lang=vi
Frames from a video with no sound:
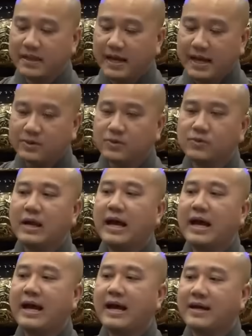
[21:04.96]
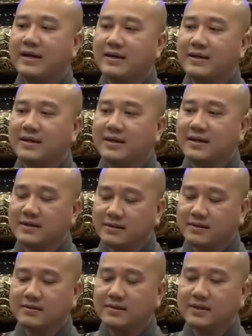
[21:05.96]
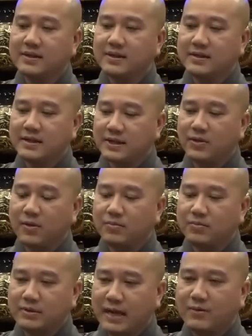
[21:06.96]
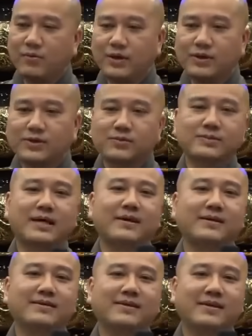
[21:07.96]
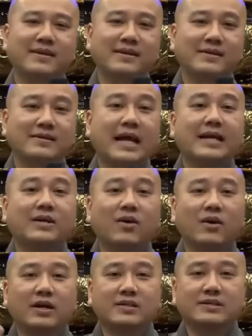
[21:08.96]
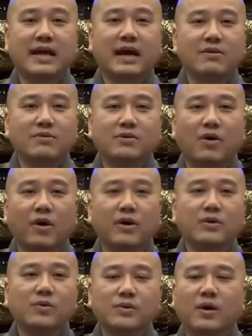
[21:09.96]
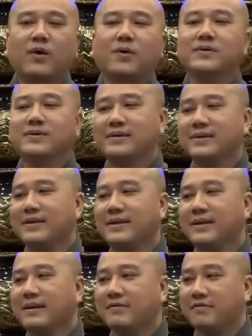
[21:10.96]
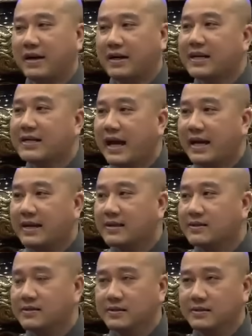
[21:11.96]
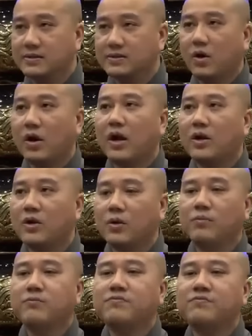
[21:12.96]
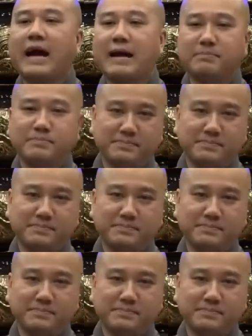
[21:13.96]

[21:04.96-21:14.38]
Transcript: Atula, người, địa ngục, ngạ quỷ, súc sanh. Đây gọi là 6 cõi luân hồi. Và cái này thường được gọi là lục phàm.